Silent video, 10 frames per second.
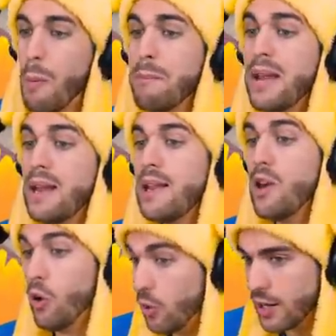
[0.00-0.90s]

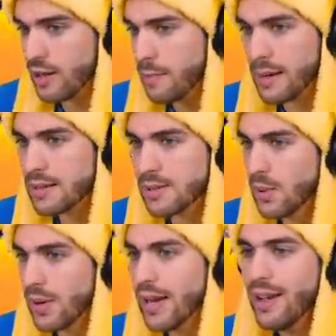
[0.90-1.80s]
milioni di
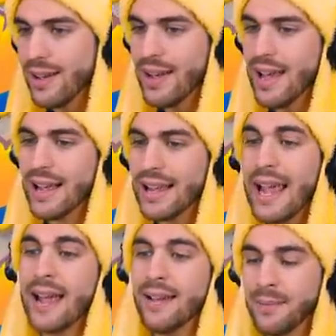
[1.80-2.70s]
persone,
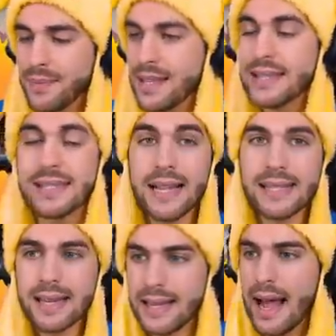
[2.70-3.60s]
che in stanza di